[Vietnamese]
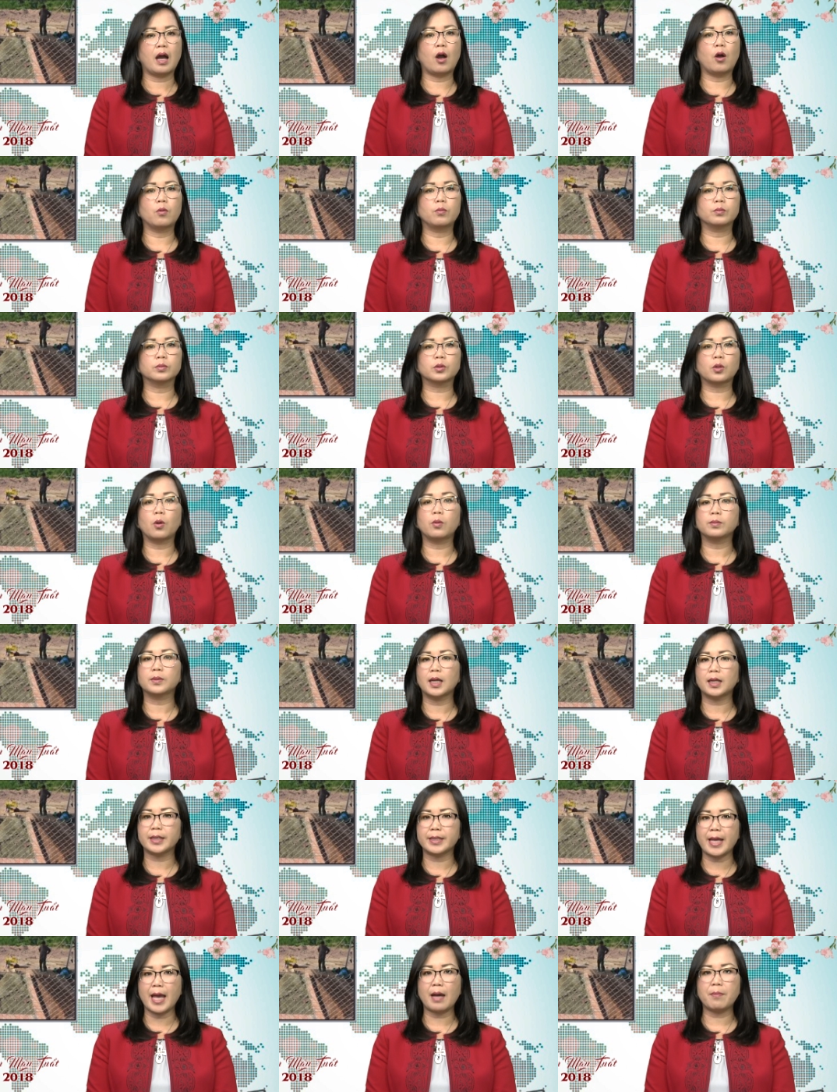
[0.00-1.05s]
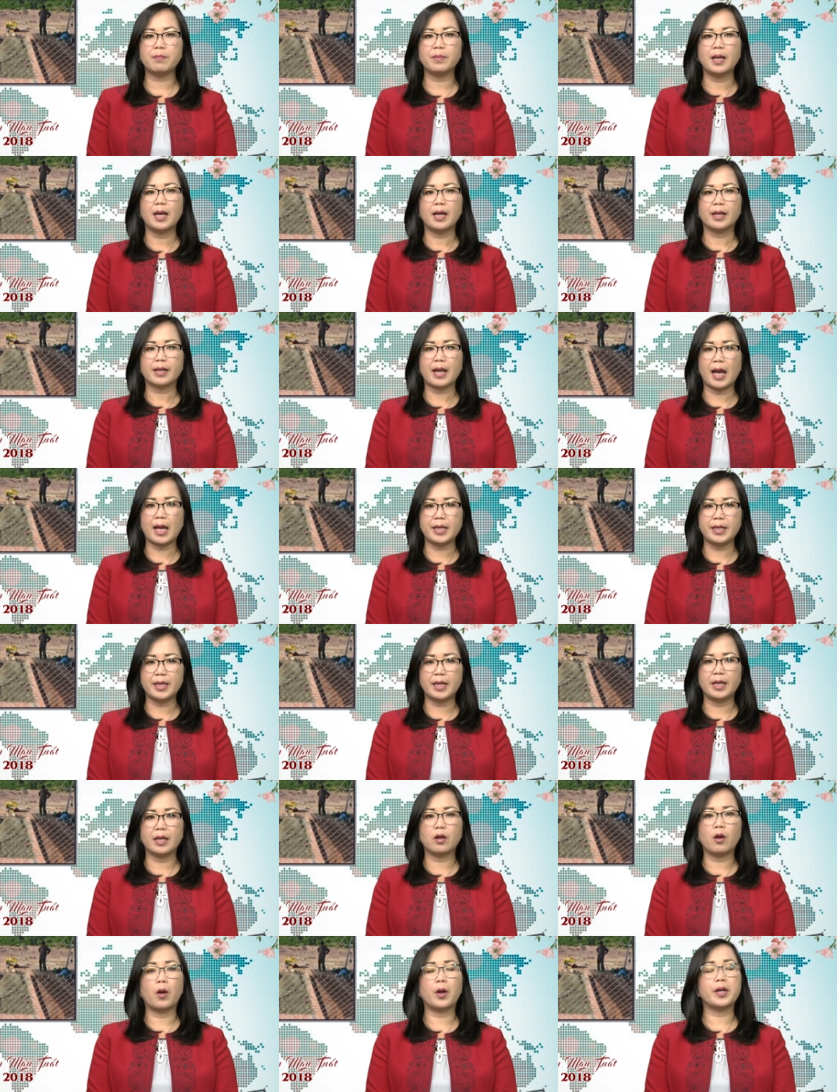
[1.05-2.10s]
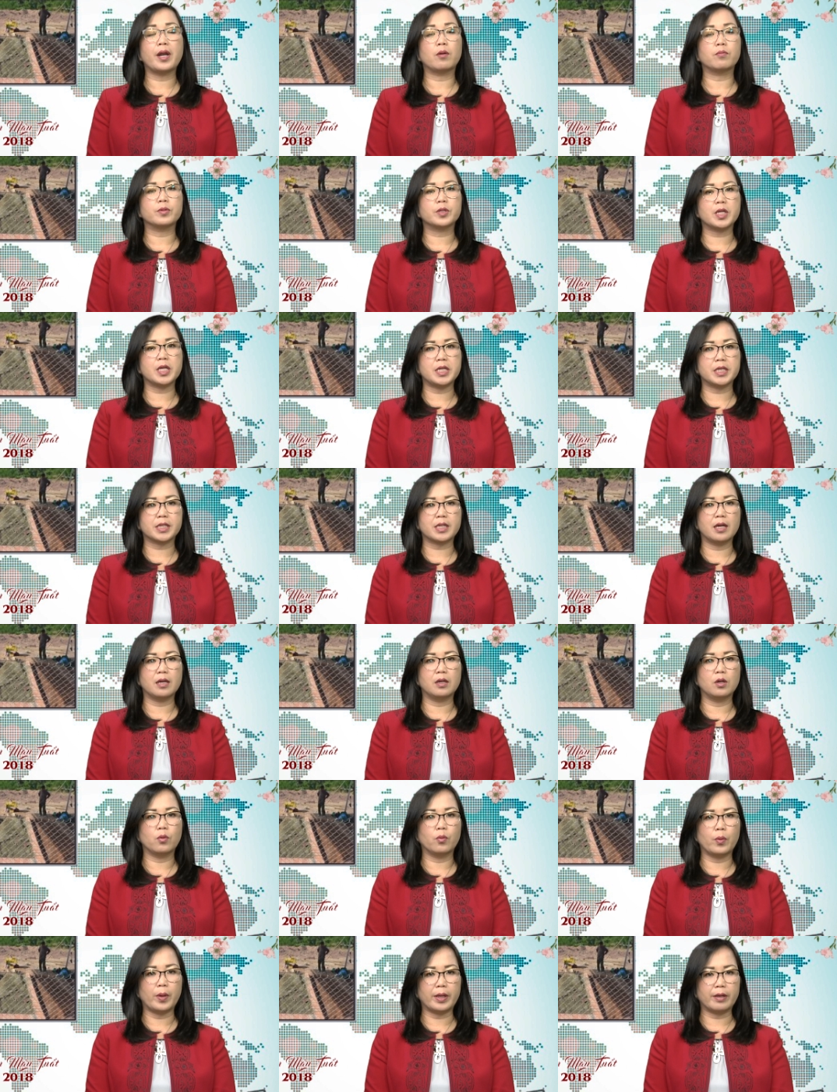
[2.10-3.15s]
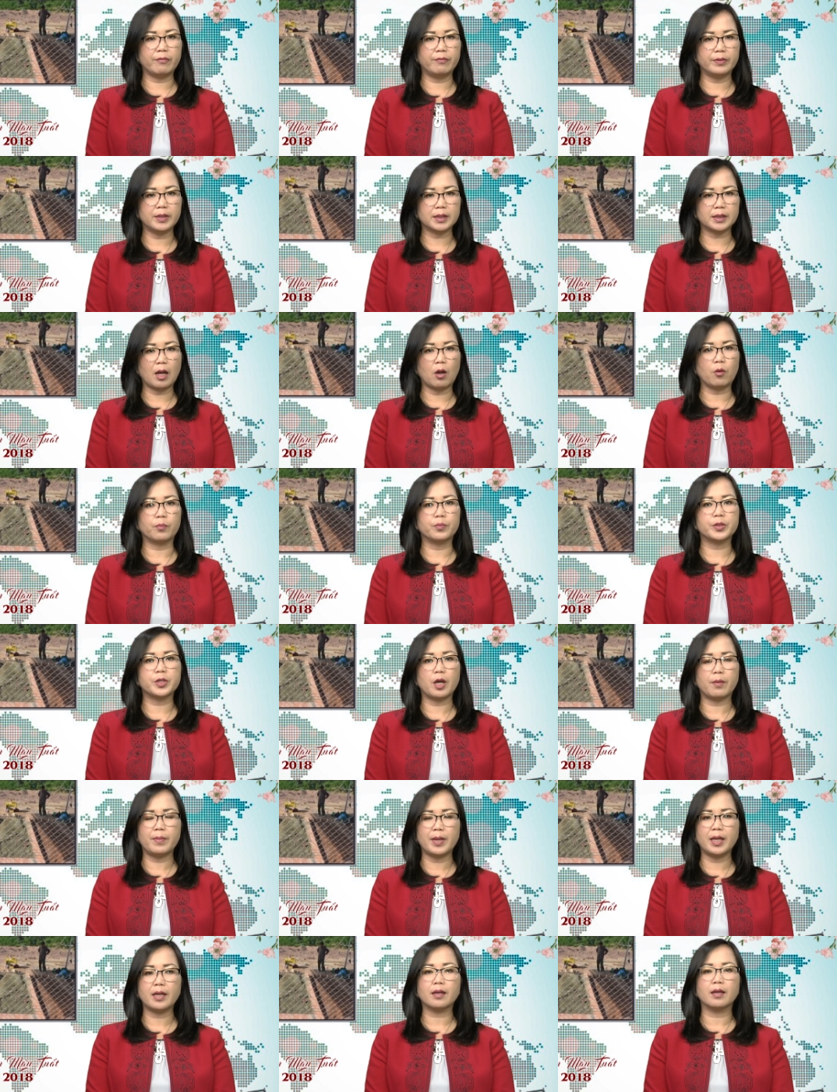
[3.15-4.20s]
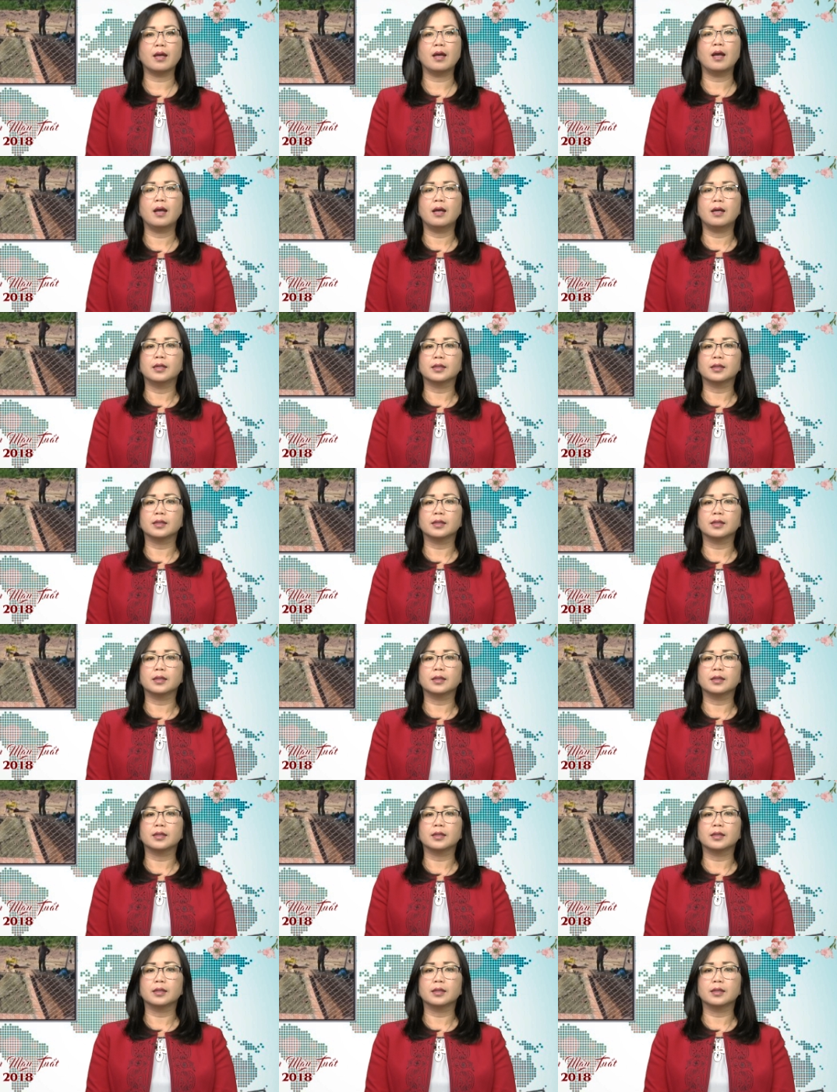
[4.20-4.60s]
Ông Tôn Thất Giáp, đại diện Hội đồng trị sự Nguyễn Phước Tộc cho biết,